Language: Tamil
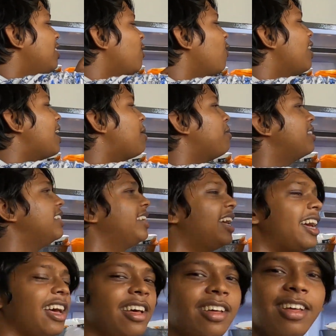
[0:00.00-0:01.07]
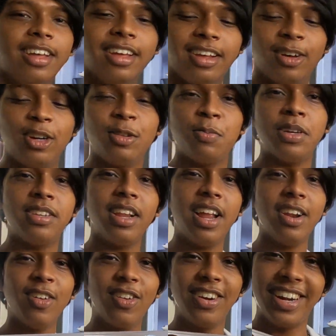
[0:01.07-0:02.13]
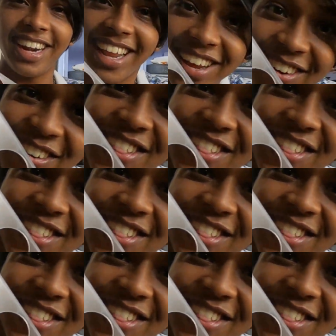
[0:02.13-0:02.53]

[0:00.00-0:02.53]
இதுக்குள்ளார பார்த்தீங்கன்னா ஒரு ஸ்பெஷலான ஒரு ட்ரே